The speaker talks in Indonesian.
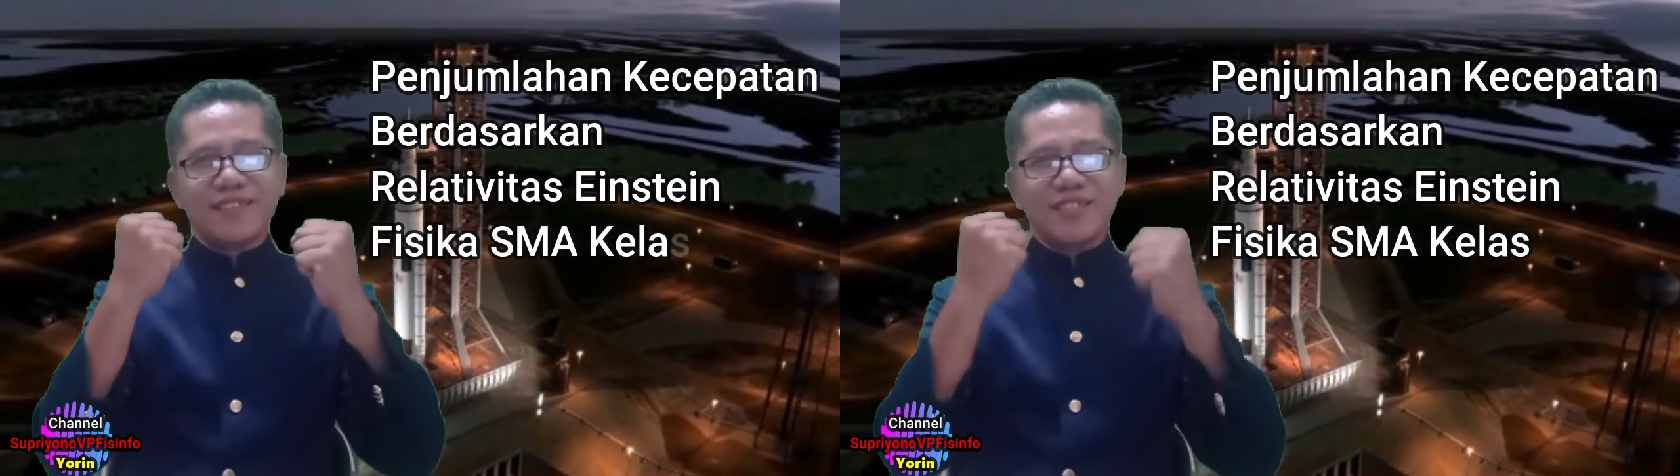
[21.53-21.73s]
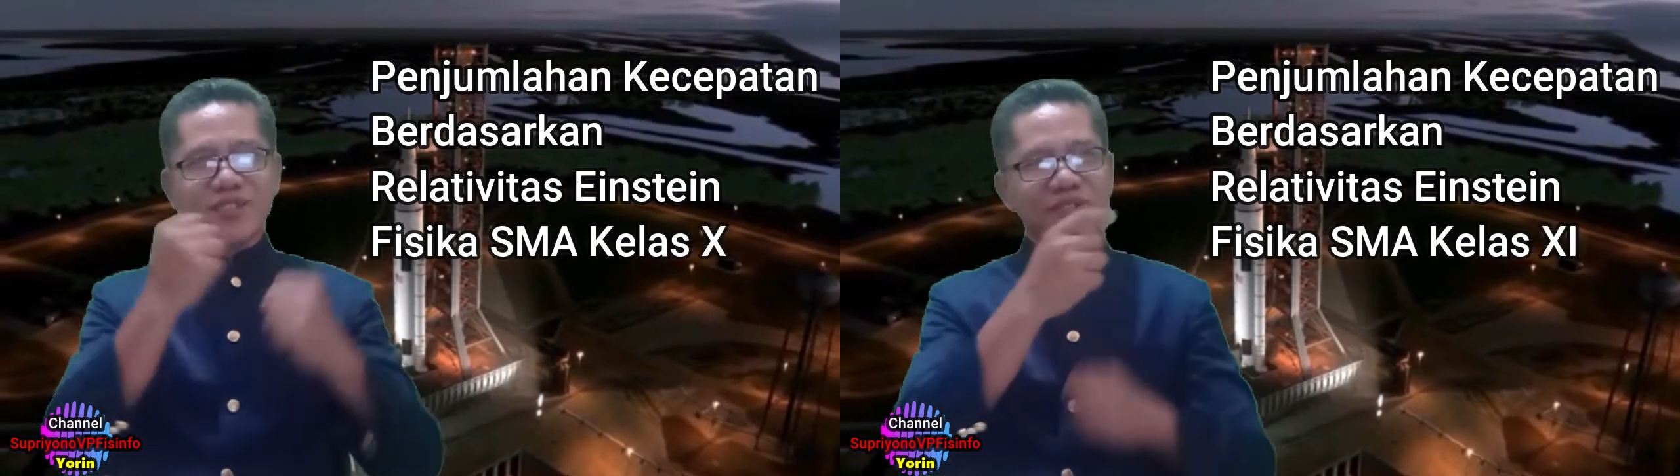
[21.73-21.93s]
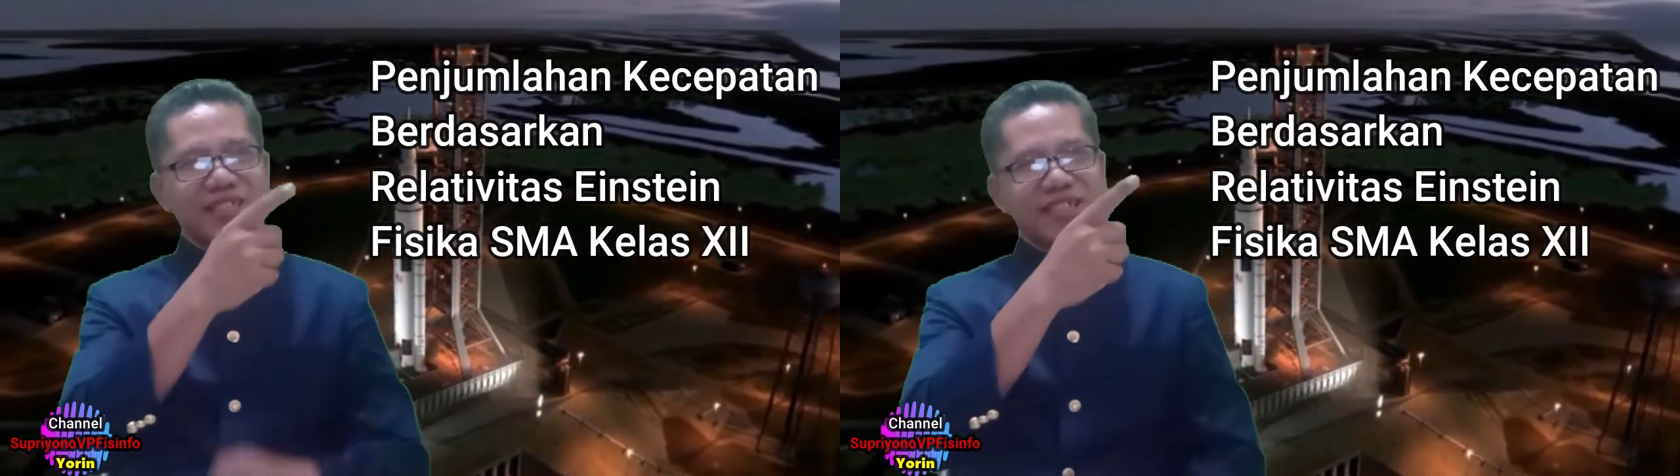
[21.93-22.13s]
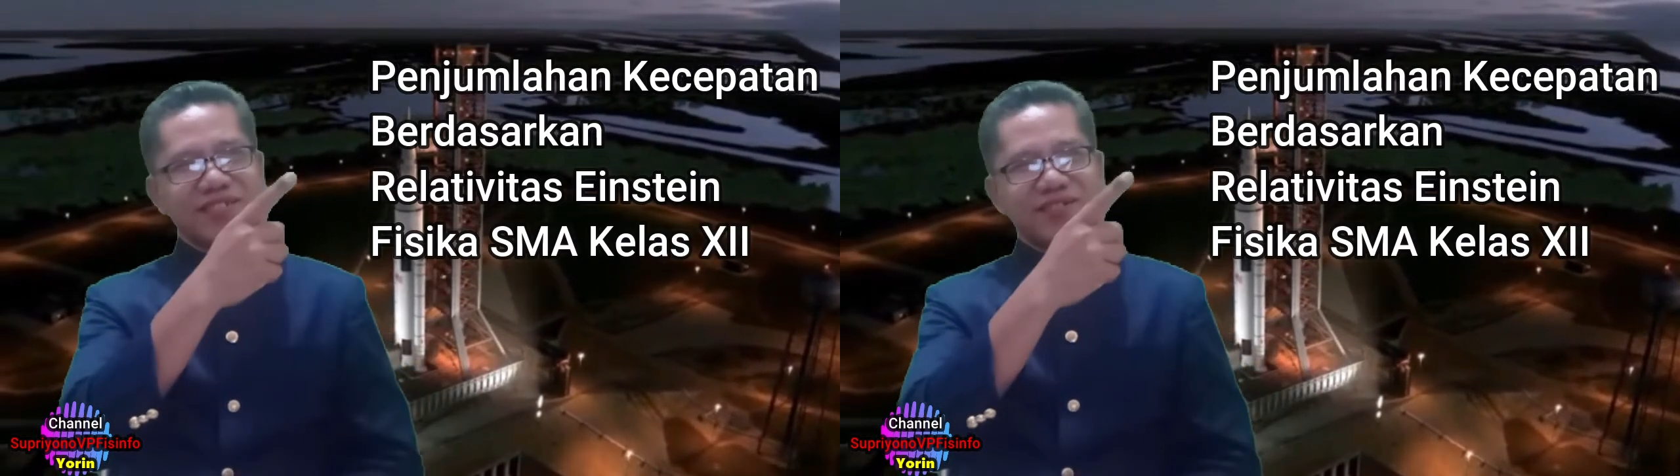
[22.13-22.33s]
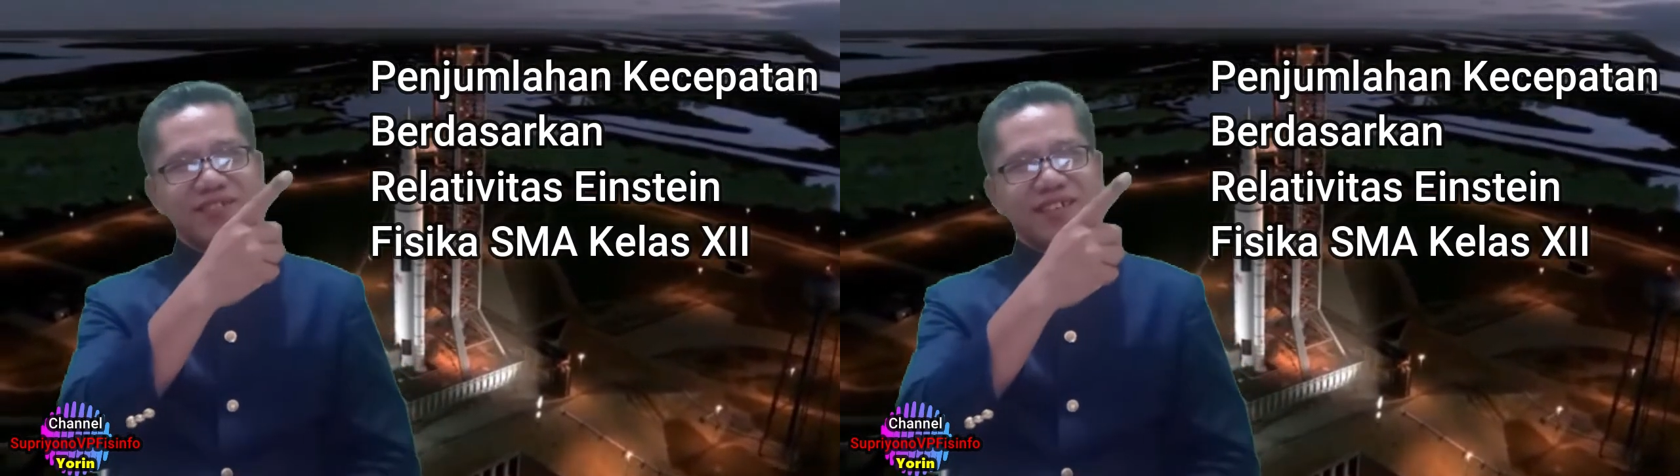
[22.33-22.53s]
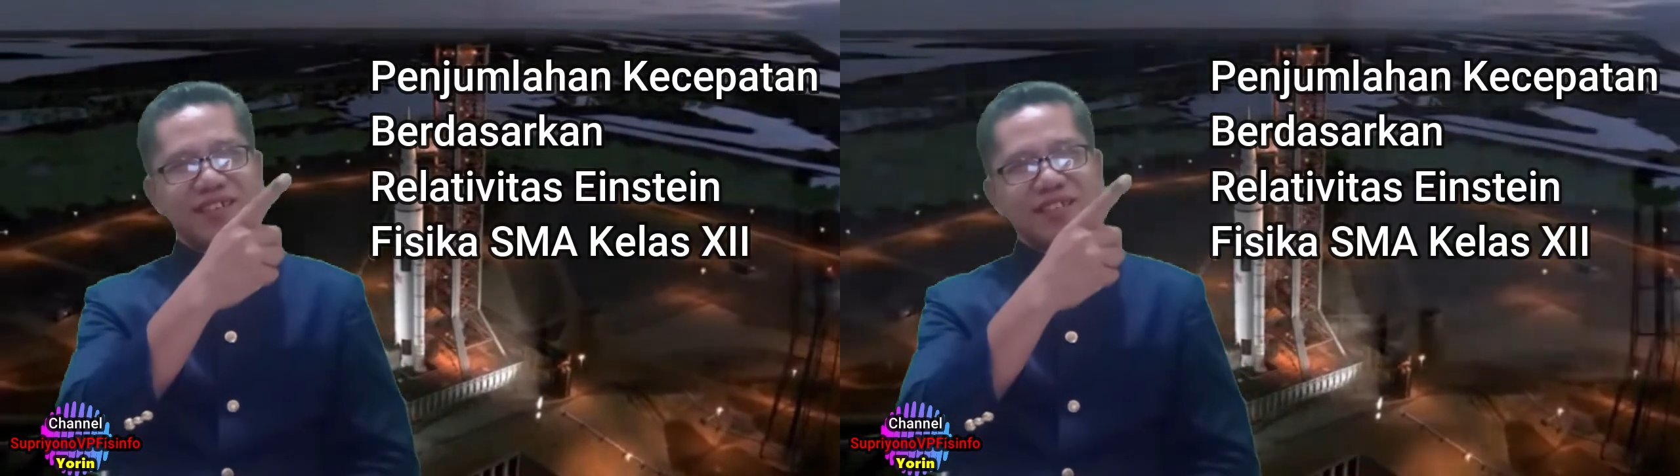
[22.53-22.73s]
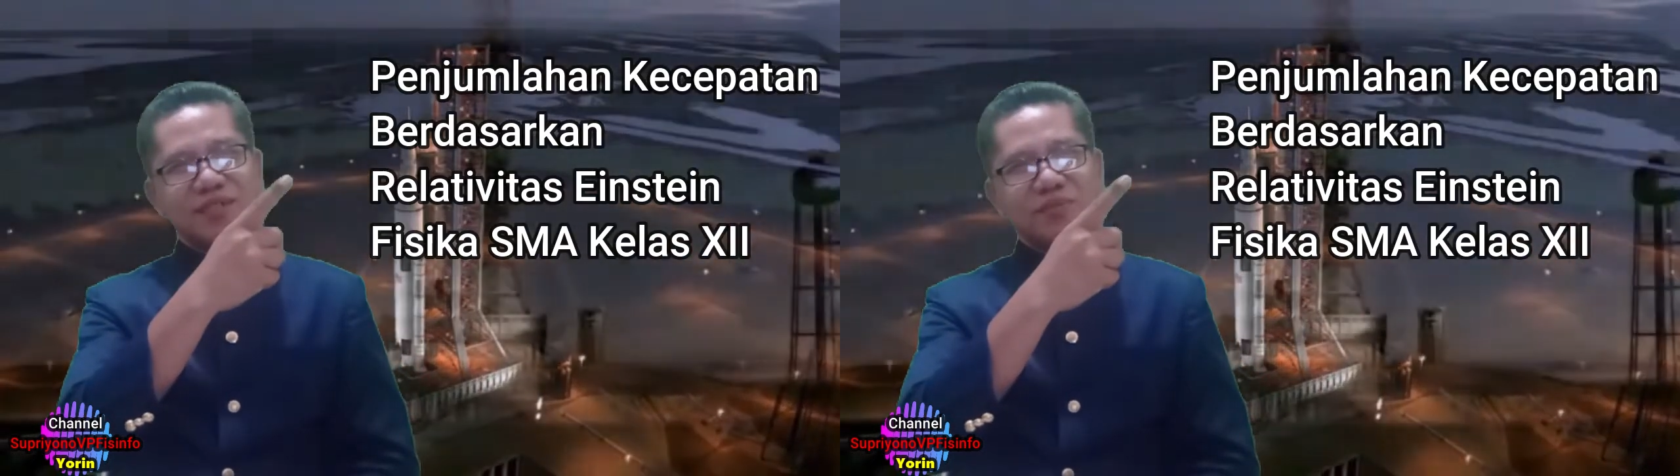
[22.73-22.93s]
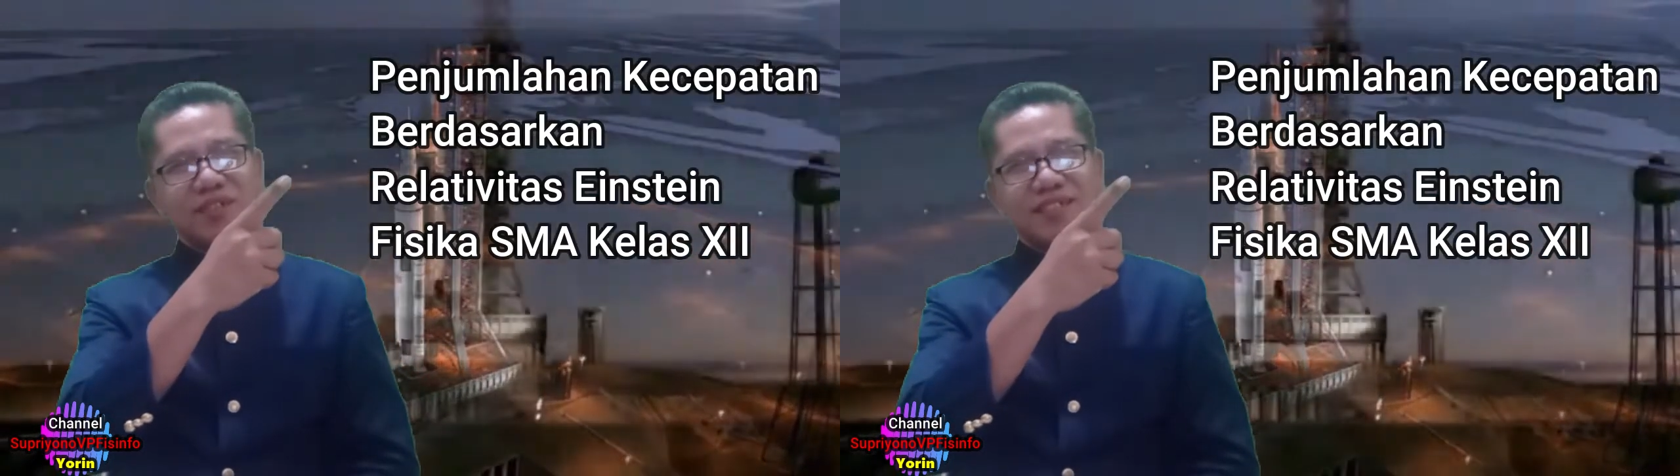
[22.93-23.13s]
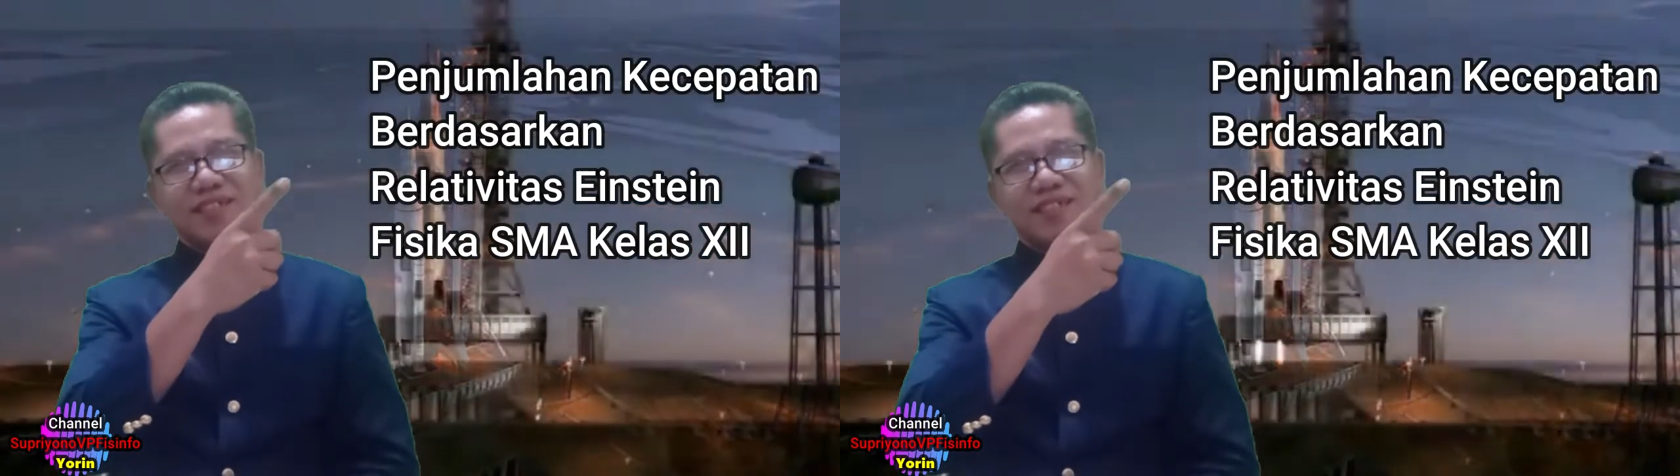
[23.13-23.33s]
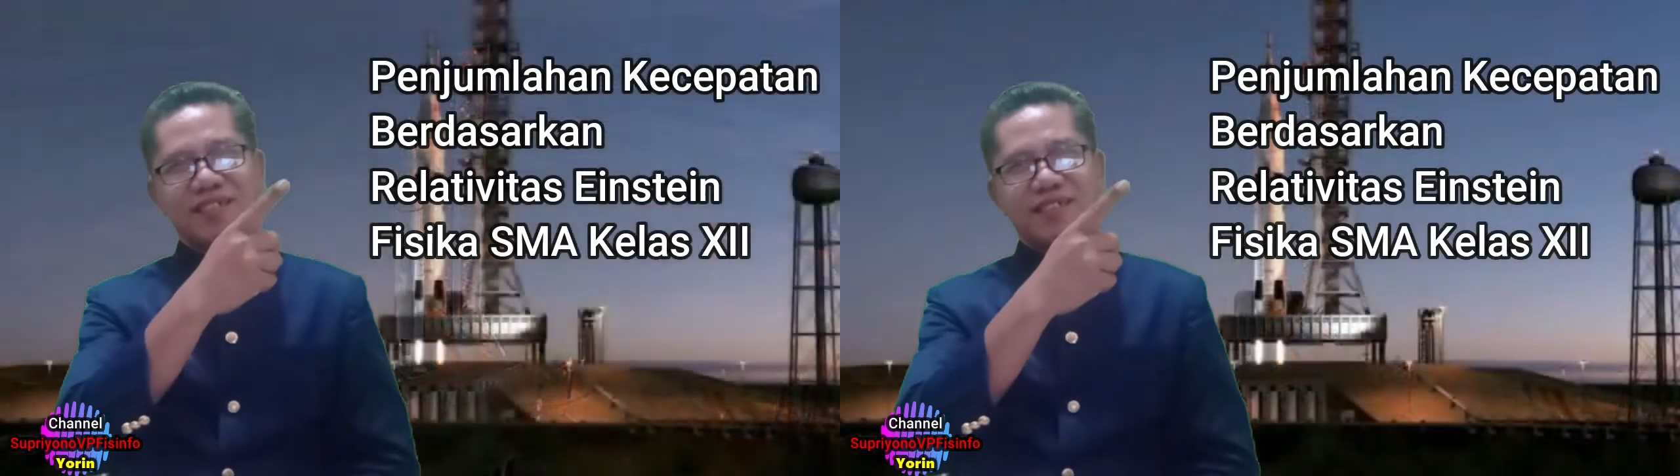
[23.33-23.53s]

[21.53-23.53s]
Sukses untuk Anda semuanya.